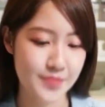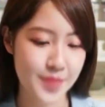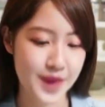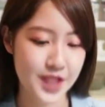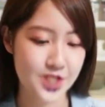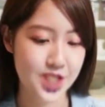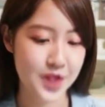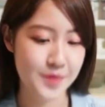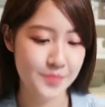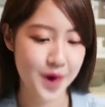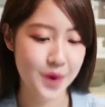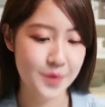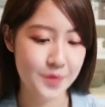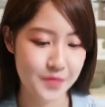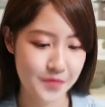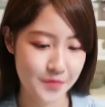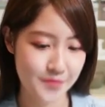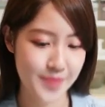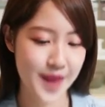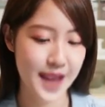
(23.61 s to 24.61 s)
李诗
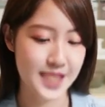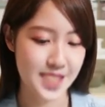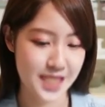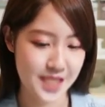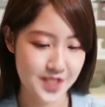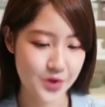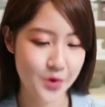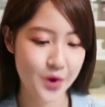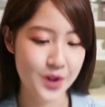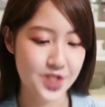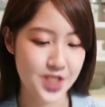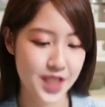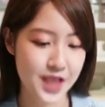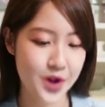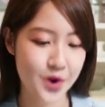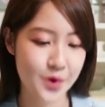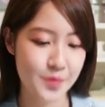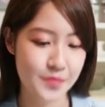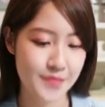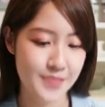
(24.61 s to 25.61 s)
峰 vs 黄志
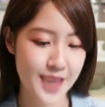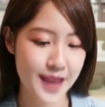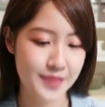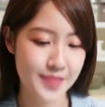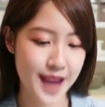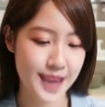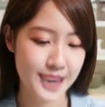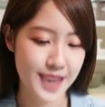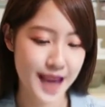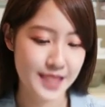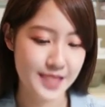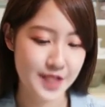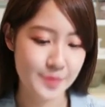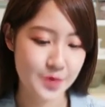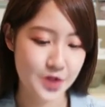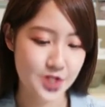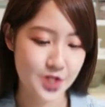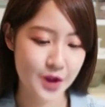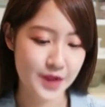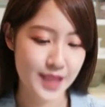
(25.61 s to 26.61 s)
勇。男单该怎
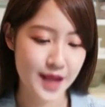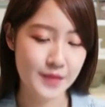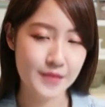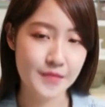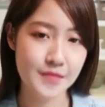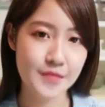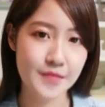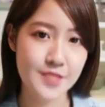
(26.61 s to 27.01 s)
么说呢？